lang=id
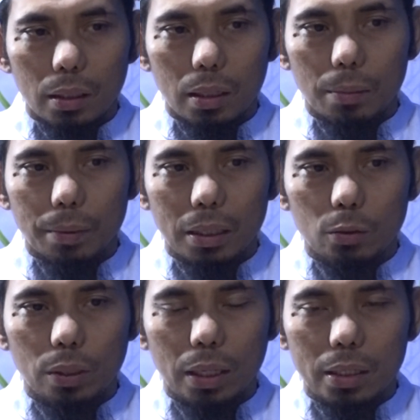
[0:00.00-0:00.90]
uh,
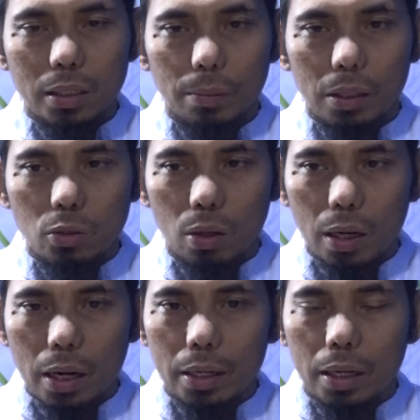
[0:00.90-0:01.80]
mengakui lagi sebagai
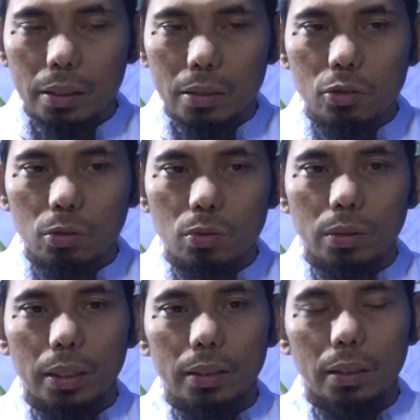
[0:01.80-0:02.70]
seorang anak dan
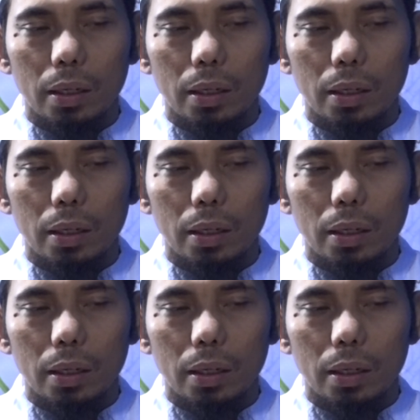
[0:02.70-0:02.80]
seterusnya.